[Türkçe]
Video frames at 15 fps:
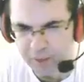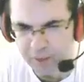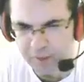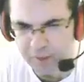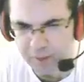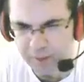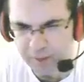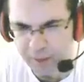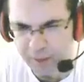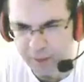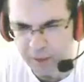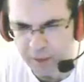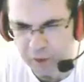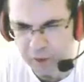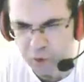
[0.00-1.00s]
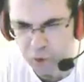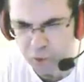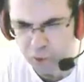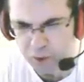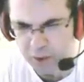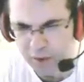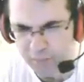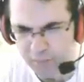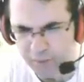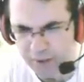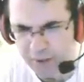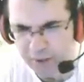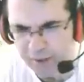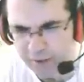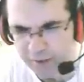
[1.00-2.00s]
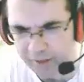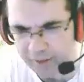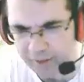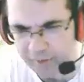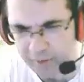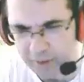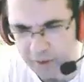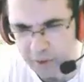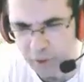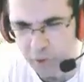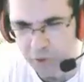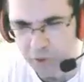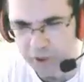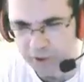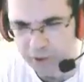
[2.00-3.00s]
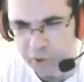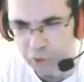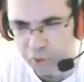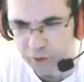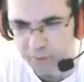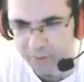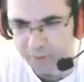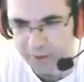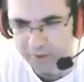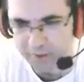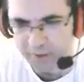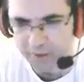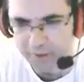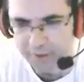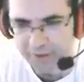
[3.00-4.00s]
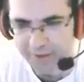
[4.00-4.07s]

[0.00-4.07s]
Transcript: neredeydi? Şurada bir yerlerdeydi. Öteki de şurada bir yerdeydi.